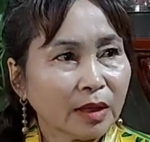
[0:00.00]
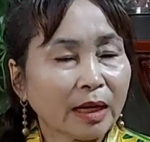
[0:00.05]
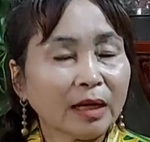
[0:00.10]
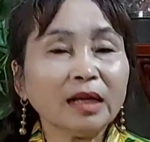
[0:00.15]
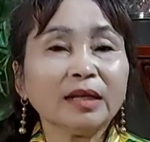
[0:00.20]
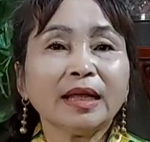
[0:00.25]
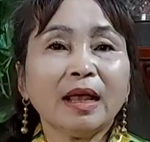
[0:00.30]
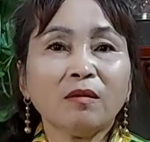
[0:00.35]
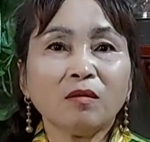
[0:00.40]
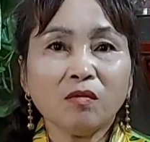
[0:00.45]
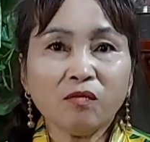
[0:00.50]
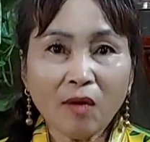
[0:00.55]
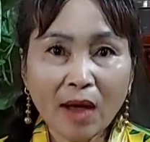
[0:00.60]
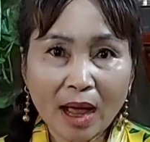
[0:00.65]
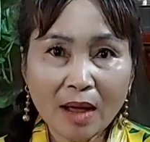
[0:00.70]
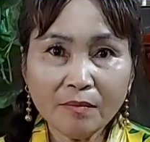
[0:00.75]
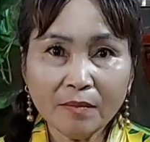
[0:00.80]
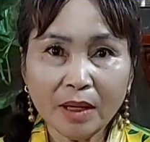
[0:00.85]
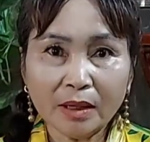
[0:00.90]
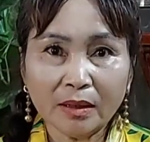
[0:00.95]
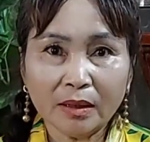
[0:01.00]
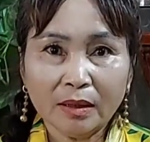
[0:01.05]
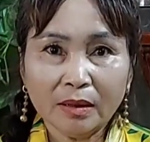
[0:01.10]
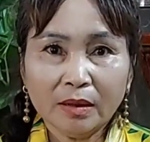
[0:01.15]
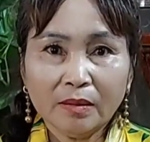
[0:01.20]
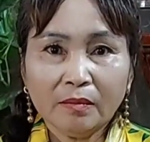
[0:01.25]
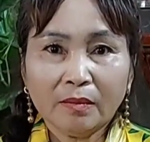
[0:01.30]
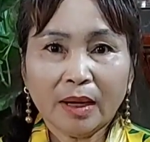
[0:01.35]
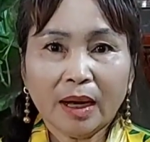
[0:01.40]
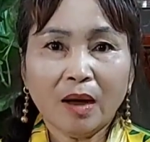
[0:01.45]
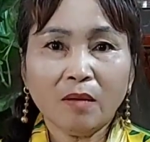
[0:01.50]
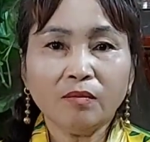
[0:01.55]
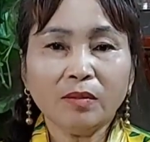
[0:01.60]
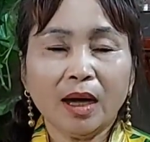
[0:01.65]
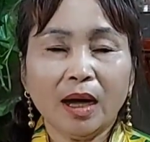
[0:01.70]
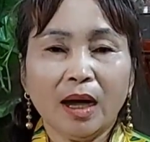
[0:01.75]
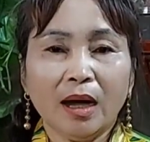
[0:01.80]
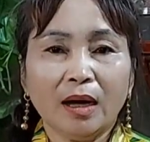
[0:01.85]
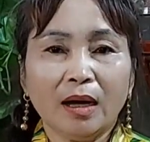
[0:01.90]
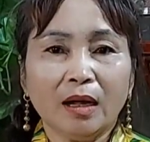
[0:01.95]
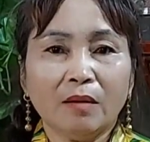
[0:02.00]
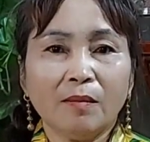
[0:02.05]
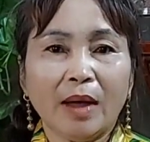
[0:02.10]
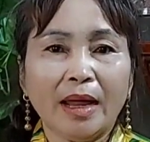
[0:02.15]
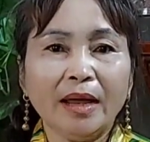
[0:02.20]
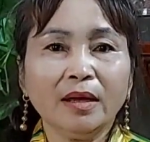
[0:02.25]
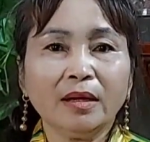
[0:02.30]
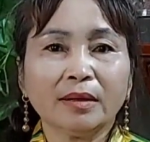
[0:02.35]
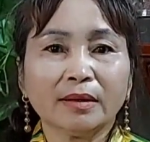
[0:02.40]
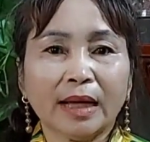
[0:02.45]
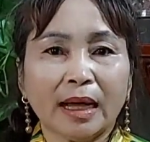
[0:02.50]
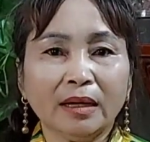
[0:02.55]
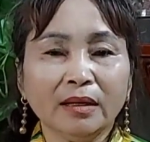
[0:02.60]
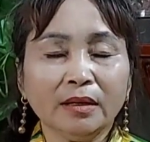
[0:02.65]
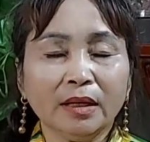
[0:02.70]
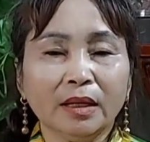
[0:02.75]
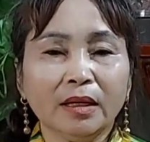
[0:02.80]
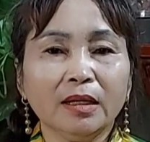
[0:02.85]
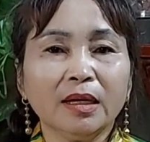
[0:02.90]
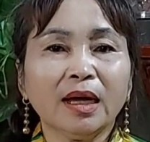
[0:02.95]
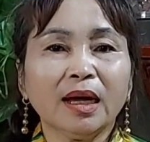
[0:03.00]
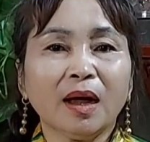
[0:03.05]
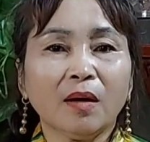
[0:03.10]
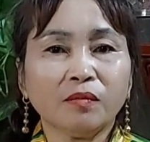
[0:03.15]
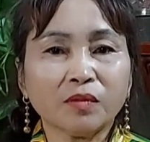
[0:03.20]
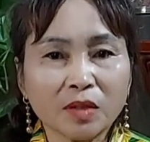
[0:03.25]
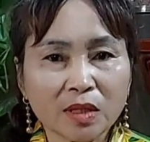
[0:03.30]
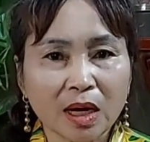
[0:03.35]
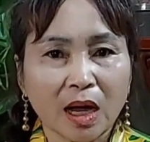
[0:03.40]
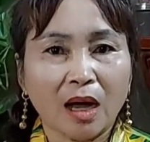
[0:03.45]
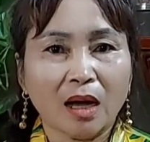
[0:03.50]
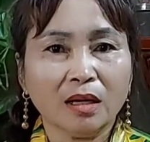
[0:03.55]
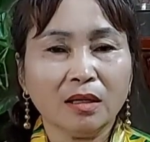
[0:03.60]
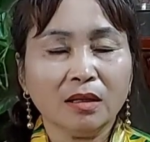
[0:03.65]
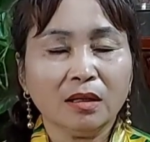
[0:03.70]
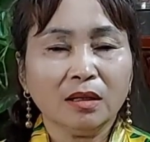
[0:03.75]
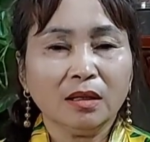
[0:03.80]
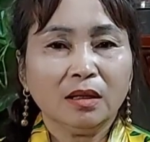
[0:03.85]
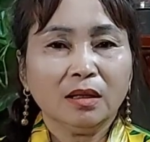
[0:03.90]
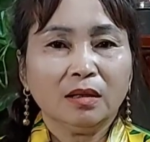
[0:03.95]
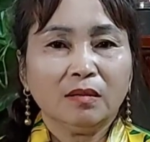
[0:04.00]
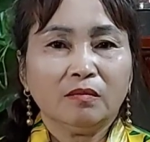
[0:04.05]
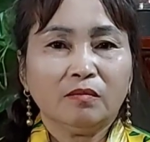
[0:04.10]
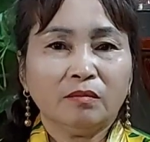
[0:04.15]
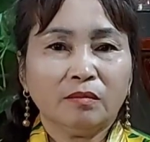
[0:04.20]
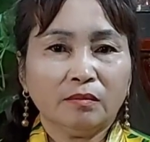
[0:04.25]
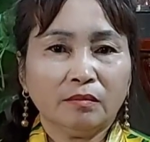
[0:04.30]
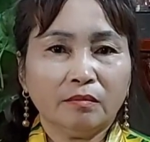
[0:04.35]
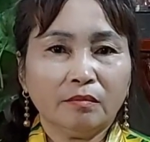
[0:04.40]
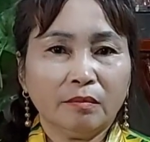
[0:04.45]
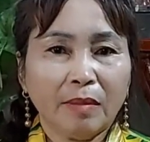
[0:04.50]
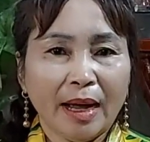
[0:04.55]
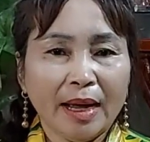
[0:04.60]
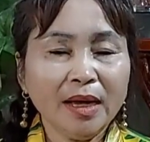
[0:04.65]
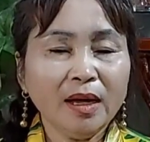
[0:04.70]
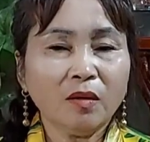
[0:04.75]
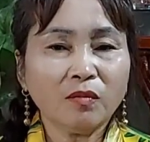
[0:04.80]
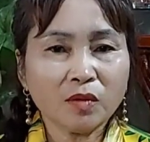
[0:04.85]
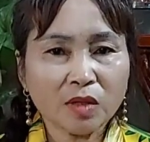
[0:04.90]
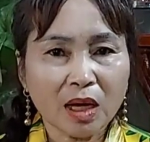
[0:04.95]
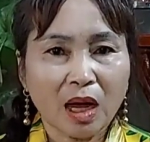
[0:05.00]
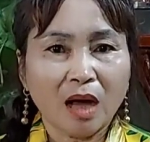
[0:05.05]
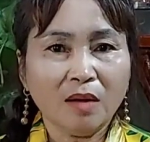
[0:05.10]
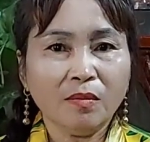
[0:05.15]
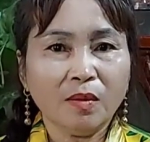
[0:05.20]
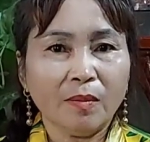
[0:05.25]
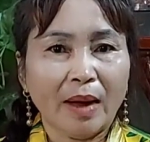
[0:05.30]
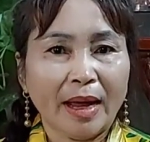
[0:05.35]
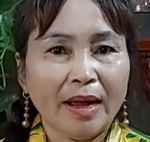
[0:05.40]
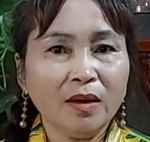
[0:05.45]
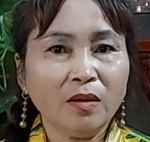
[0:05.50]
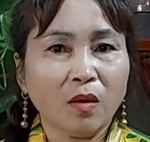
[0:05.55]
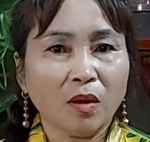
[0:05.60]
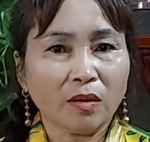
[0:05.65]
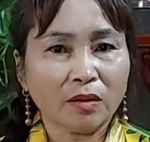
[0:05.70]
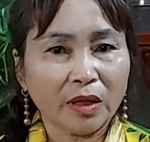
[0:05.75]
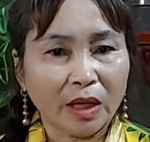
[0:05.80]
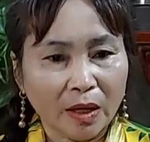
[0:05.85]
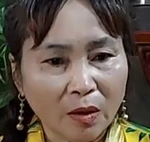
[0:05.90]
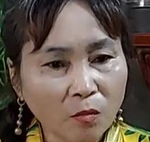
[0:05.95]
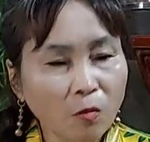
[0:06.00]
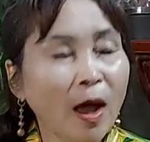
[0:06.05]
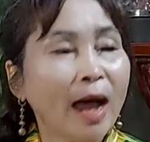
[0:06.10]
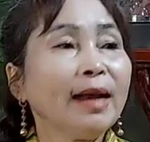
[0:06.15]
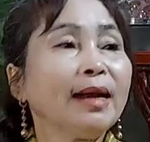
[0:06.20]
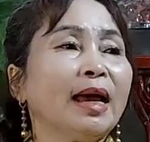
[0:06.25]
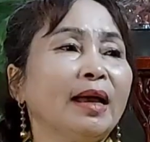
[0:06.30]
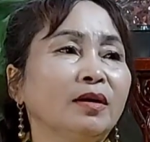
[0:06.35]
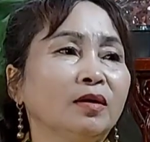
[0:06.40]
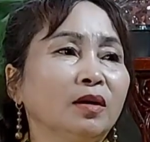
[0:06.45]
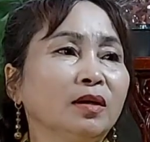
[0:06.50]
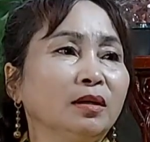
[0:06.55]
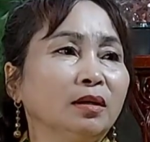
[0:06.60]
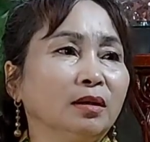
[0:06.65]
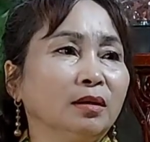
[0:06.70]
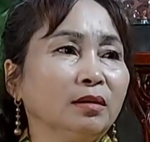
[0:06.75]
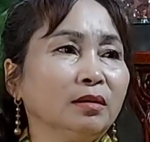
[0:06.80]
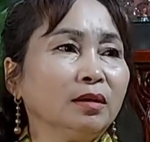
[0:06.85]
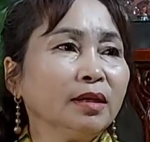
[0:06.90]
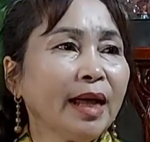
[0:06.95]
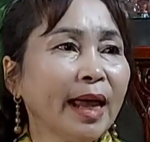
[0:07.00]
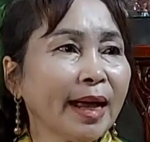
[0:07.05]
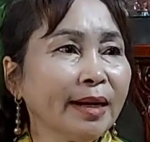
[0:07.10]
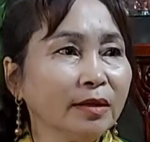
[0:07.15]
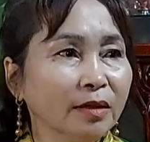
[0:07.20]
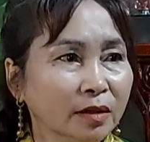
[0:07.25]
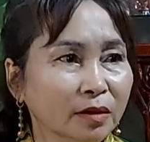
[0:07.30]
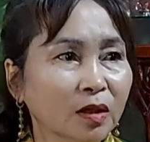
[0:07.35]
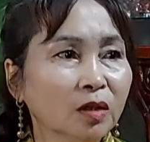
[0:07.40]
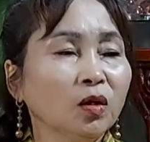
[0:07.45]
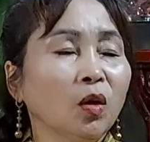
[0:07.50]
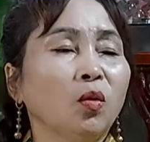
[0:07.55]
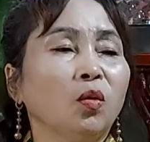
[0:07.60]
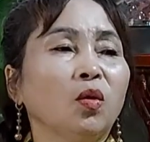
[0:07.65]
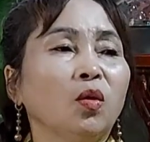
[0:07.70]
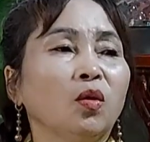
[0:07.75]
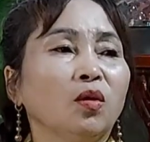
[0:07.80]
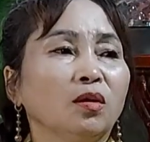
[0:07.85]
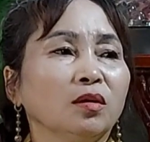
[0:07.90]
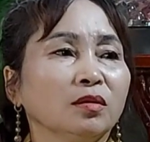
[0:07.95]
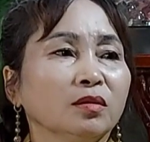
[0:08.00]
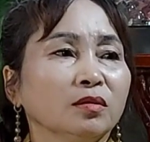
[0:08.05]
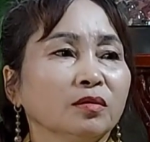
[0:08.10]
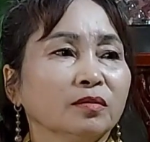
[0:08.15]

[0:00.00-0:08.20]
bằng nó theo nó phá mình, Mà không ngờ là Bảy chẳng những nó không sợ, Bảy không sợ mà Bảy còn chuyển hóa lại nó nữa. Nó nghe được nó tu luôn.